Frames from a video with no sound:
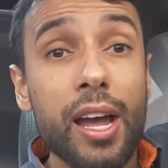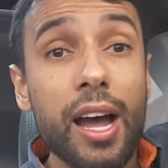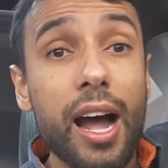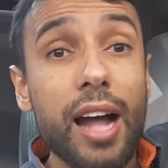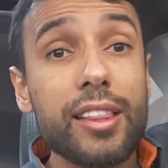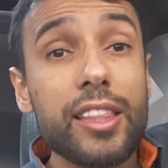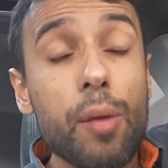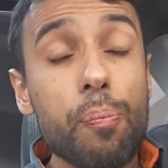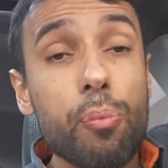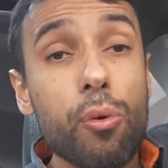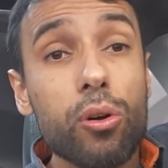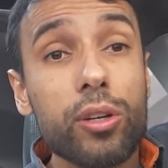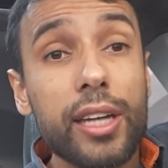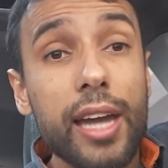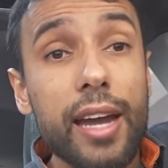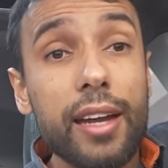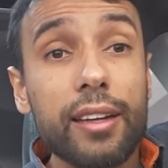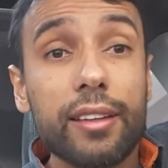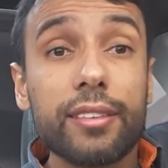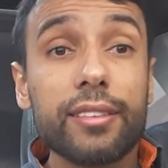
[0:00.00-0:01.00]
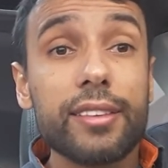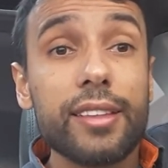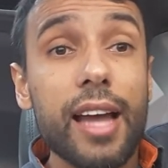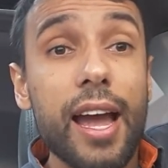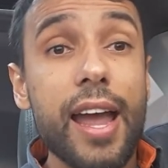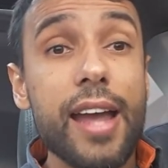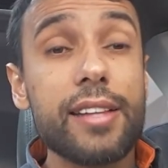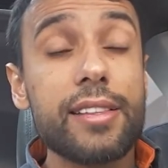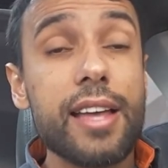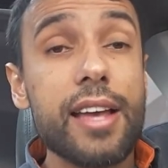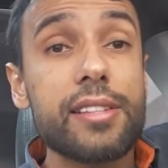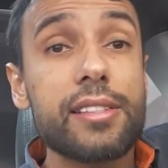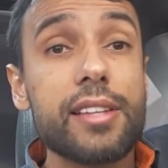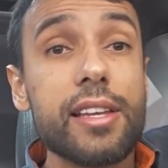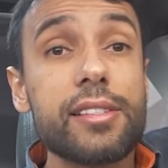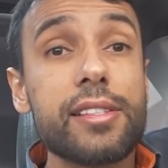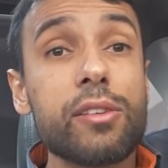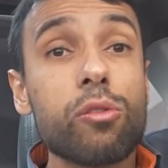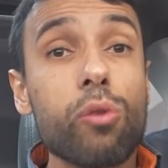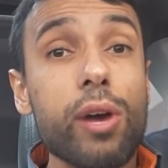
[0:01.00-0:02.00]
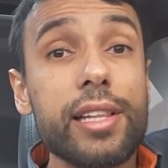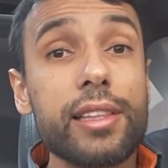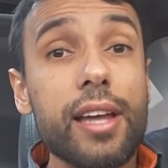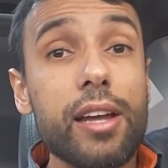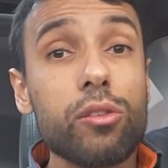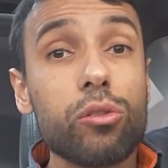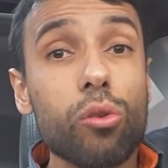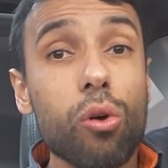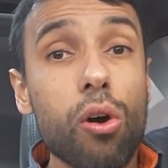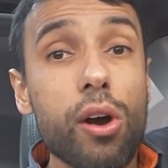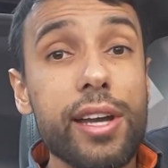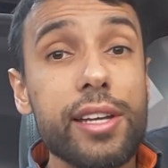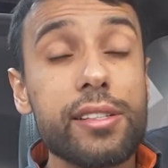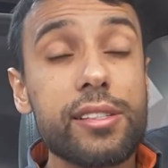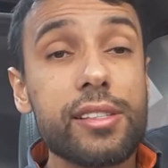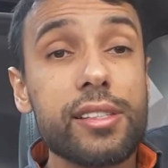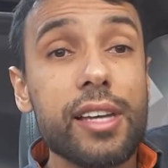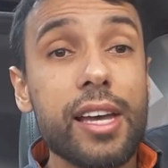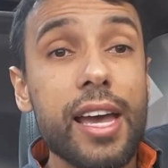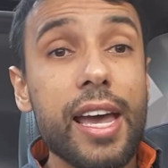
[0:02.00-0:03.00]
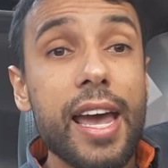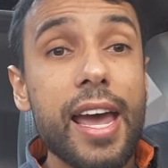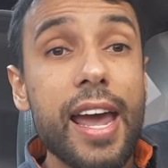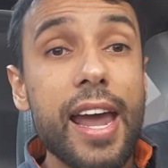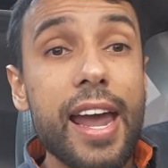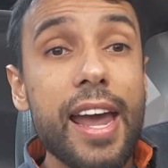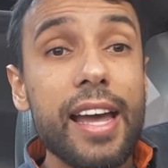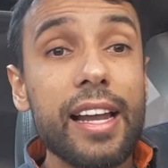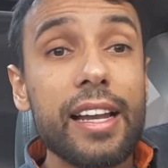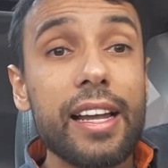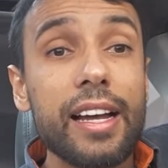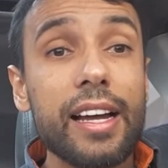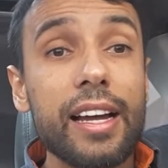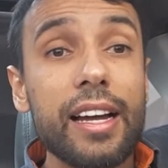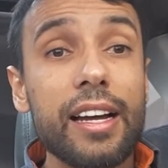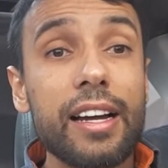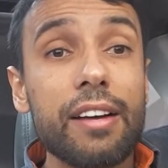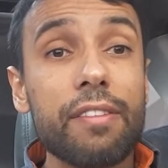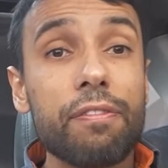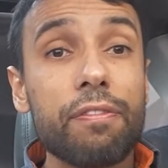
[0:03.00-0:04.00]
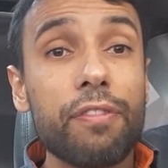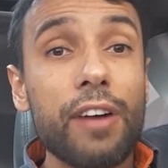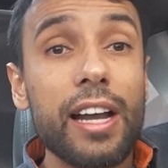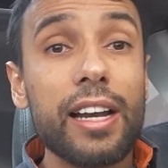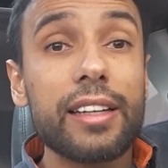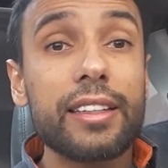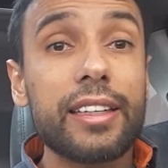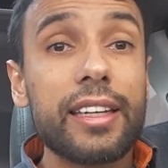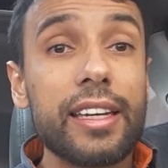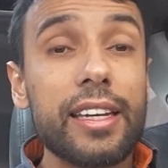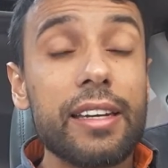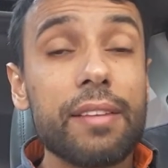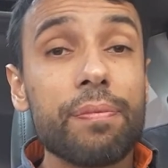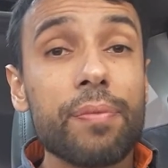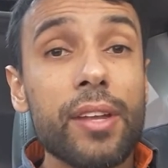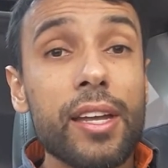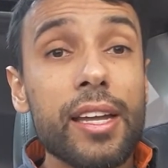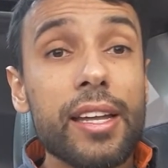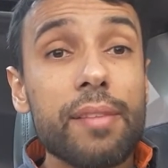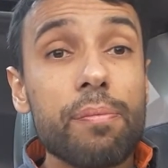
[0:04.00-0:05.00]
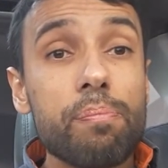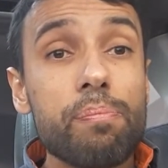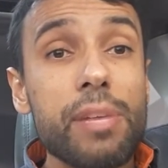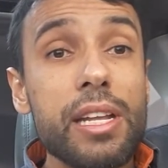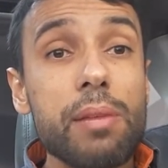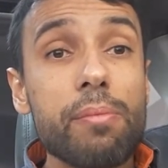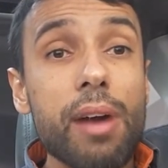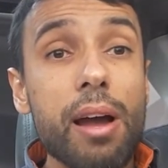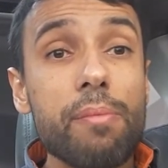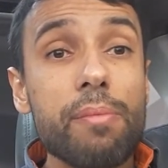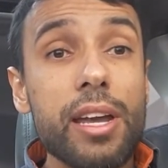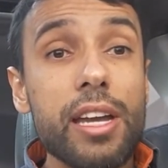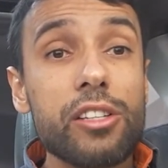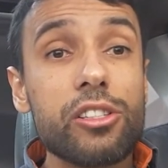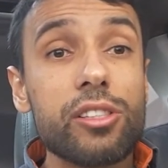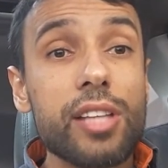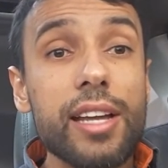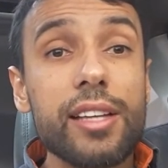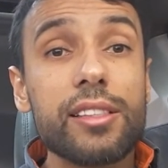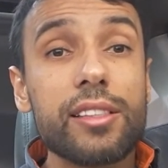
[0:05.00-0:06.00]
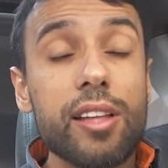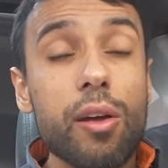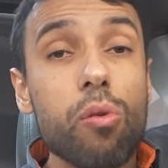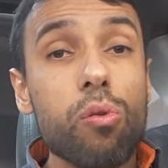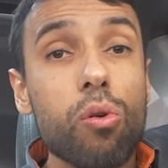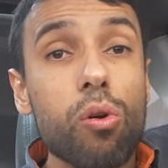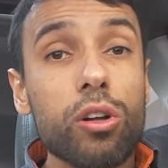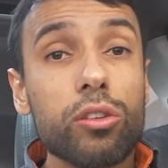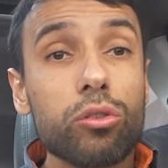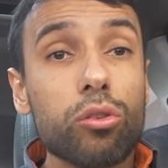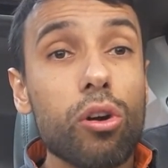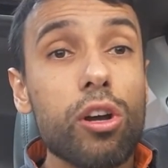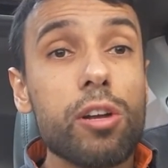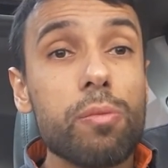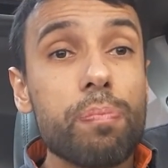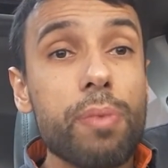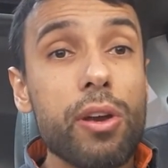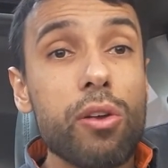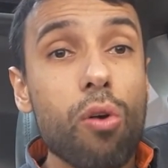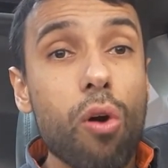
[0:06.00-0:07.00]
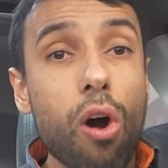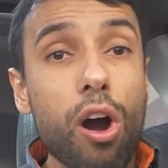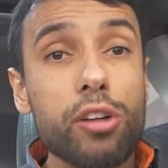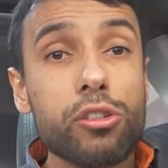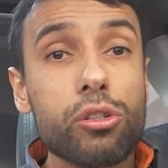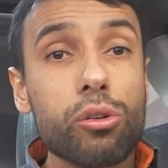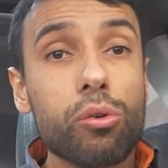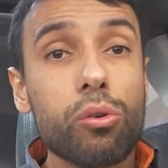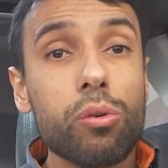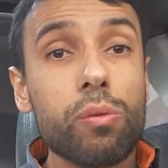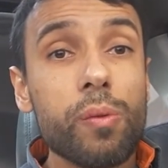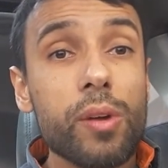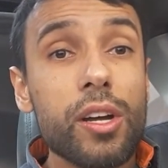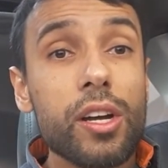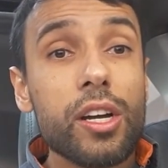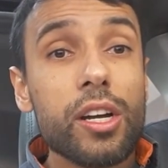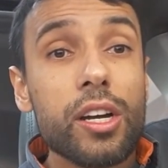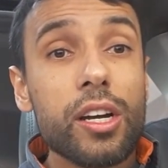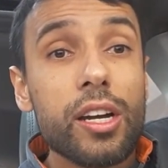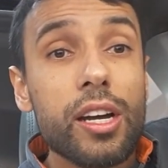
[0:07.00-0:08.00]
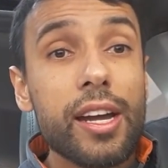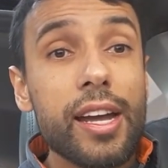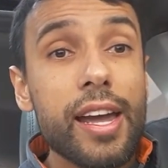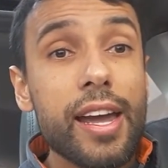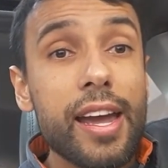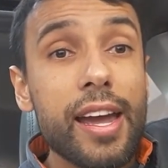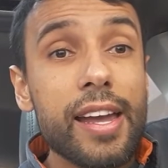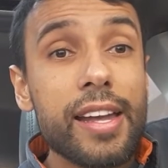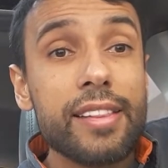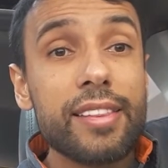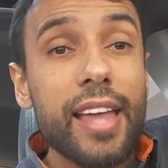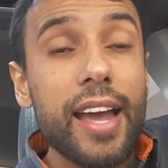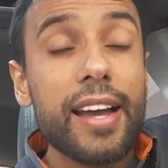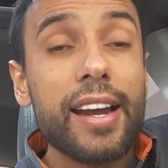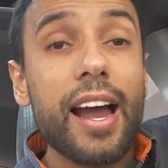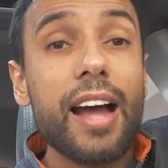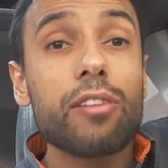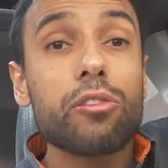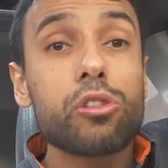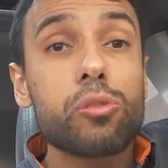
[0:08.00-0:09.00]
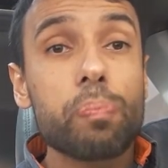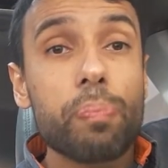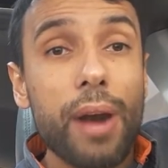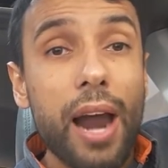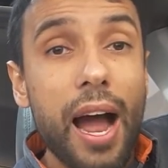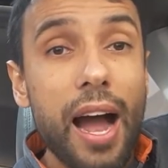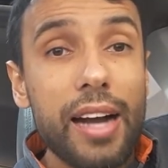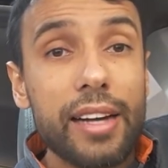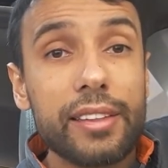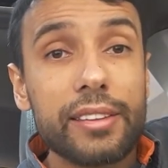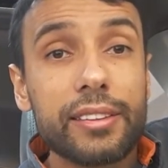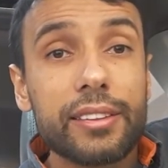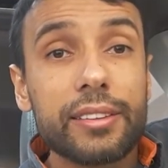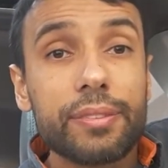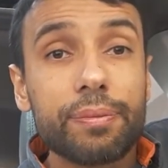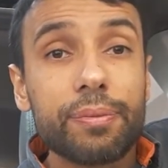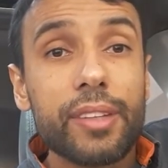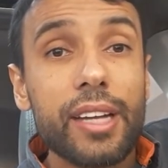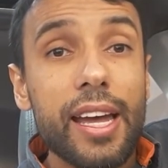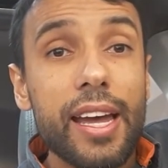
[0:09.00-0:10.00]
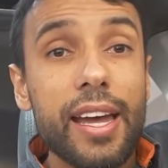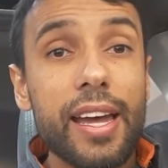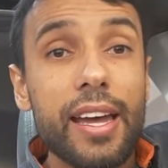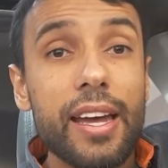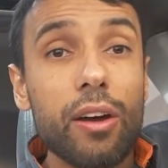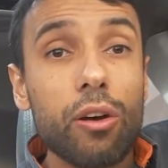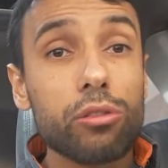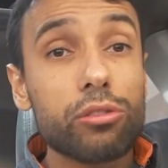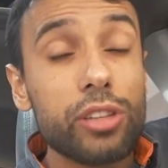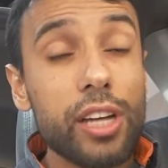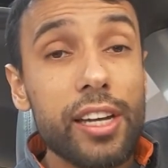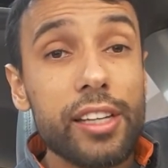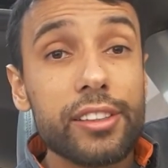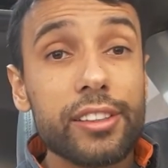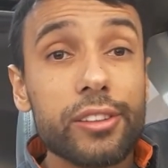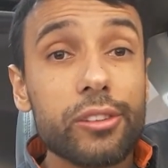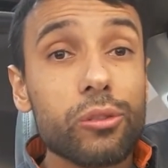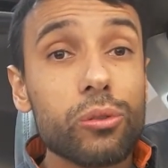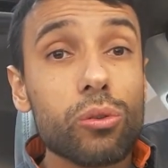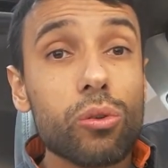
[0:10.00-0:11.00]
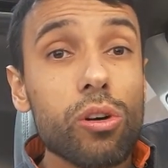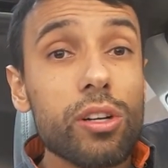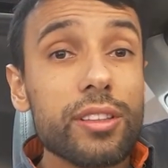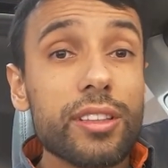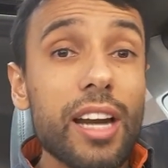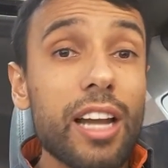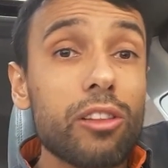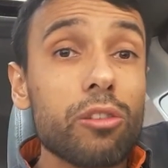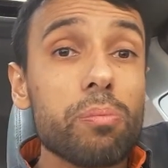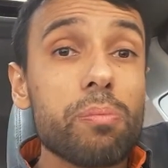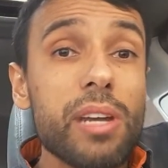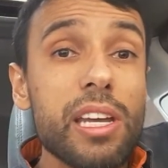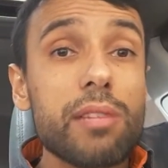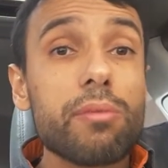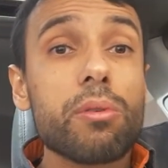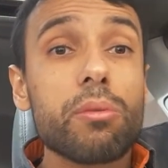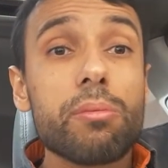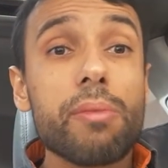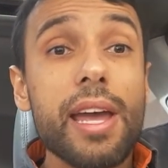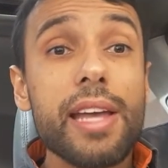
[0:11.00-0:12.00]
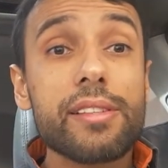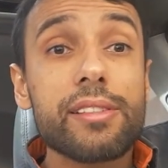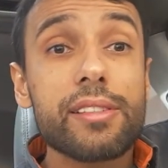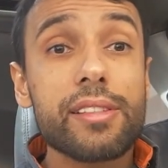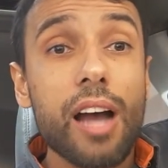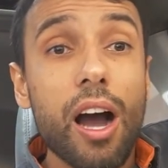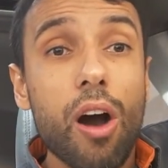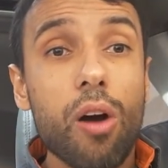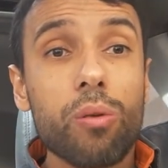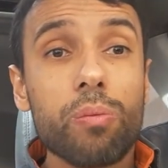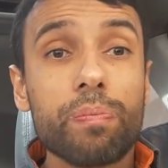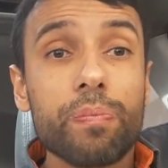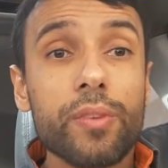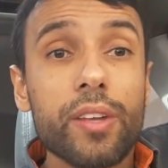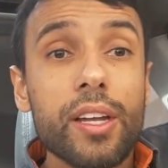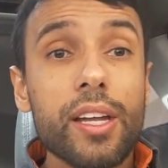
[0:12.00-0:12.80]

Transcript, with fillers: Até porque na RDC 52 ela fala que minimamente tem que ter um controle periódico é, integrado de pragas. É, ou seja, um contrato mínimo mensal.